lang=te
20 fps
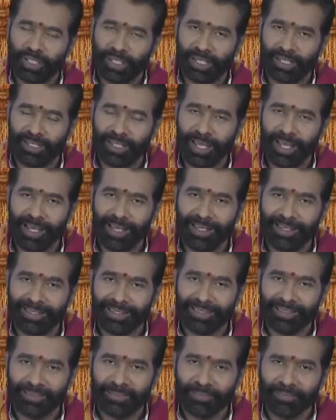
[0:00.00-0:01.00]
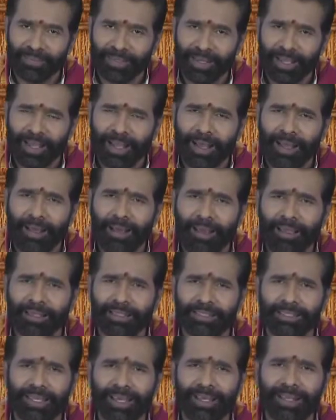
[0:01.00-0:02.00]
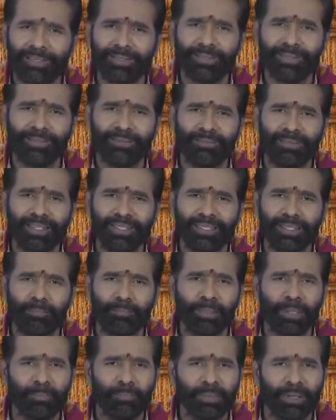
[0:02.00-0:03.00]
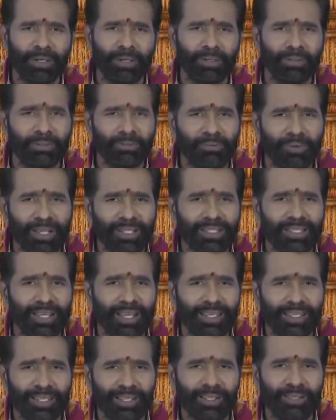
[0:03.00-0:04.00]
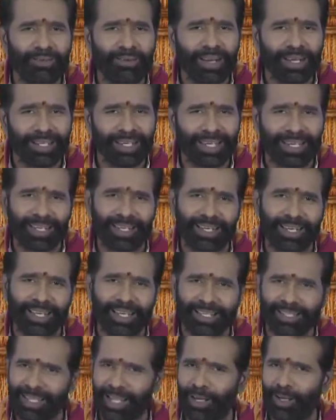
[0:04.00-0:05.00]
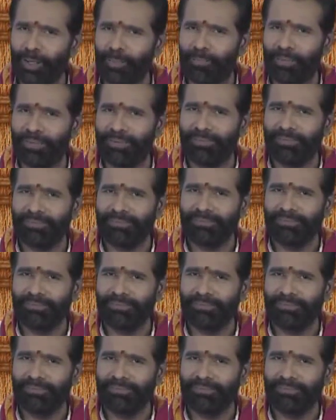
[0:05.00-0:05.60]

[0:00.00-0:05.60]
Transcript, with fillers: చూశారు కదా హాయ్ చాలా సులభమైంది పిప్పళ్ళు వస ఇంగువ కరక్కాయ నల్లుప్పు